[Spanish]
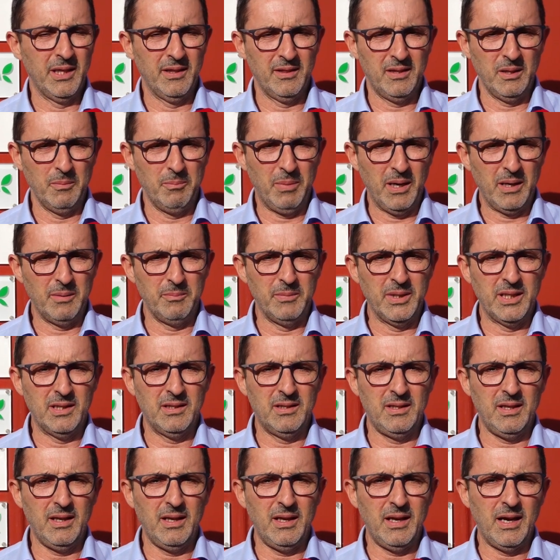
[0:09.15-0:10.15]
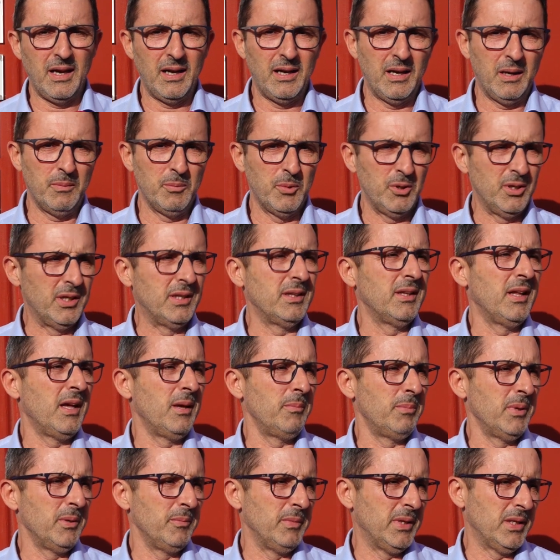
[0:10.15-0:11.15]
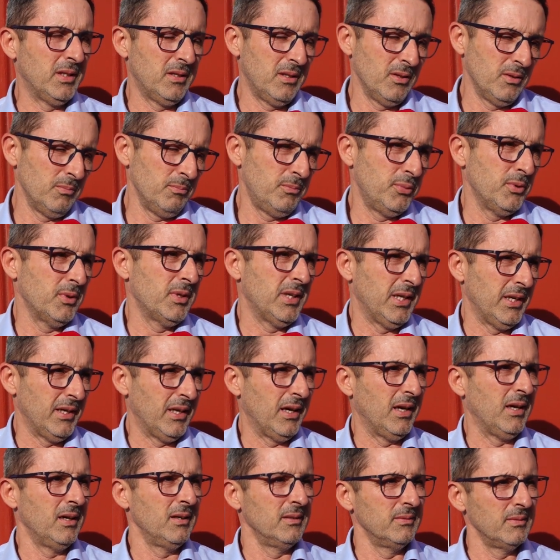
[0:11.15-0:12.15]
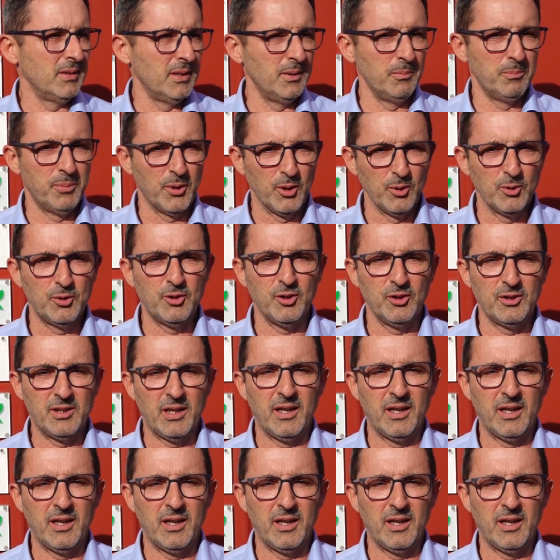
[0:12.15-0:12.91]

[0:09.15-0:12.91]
principalmente a la molienda de pimentón, pues que era el producto